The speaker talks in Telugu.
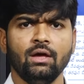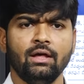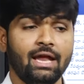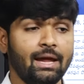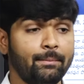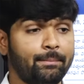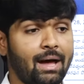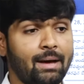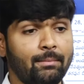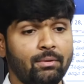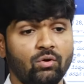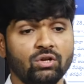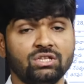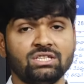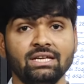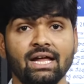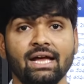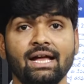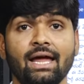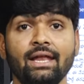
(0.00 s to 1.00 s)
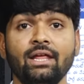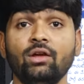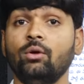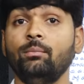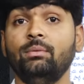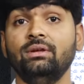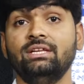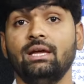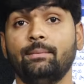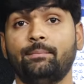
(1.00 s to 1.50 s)
రేపు ఆమె వచ్చినా కానీ
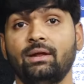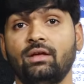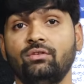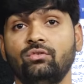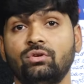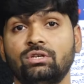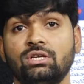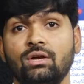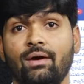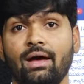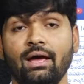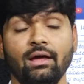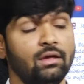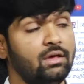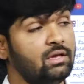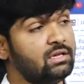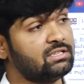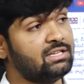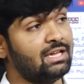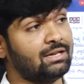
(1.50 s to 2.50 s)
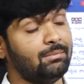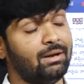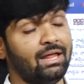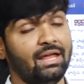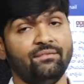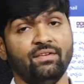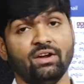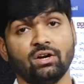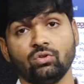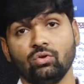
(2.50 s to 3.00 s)
మేము చెప్పినాం చూసినావా శర్మిల
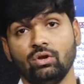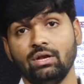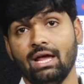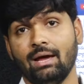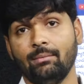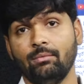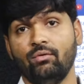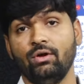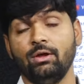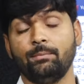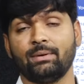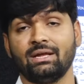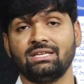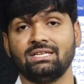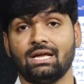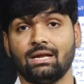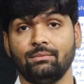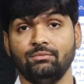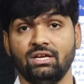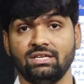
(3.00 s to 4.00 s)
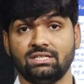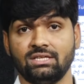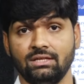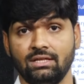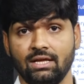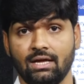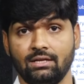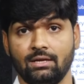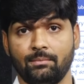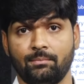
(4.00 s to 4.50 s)
ఎఫెక్ట్తోనే ఆమె పోయి ప్రచారం
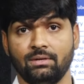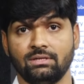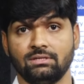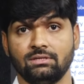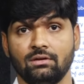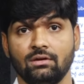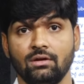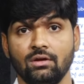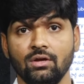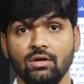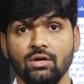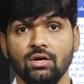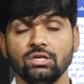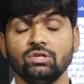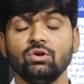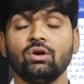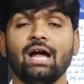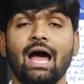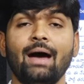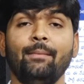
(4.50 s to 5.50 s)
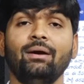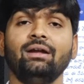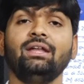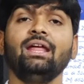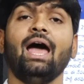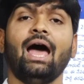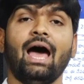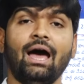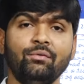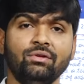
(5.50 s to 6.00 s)
చేసింది అని చెప్పేసి సో కాబట్టి
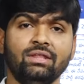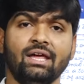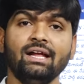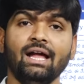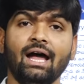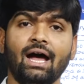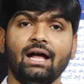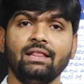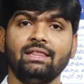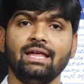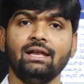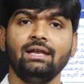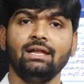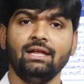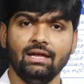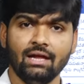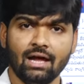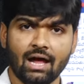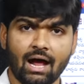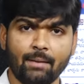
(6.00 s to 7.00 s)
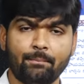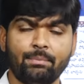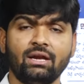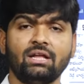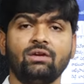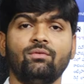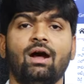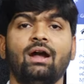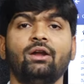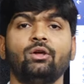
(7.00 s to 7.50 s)
ఆ విధంగా దాన్ని
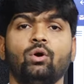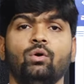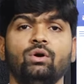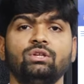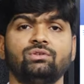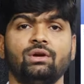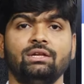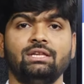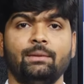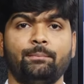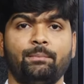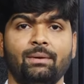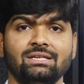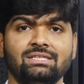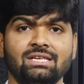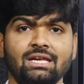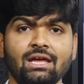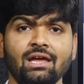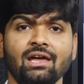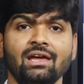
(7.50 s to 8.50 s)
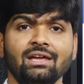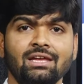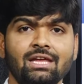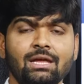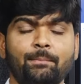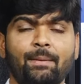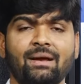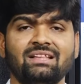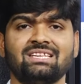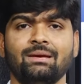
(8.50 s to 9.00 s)
అప్పటికి వాడుకోవచ్చు అని చెప్పేసి ఈ
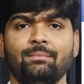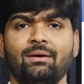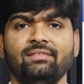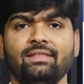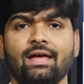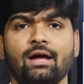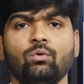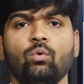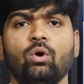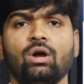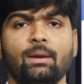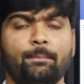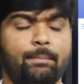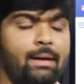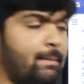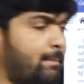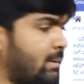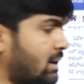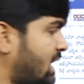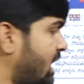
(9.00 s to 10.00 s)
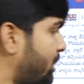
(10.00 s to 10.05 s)
పచ్చమందాకు ఒక పేపర్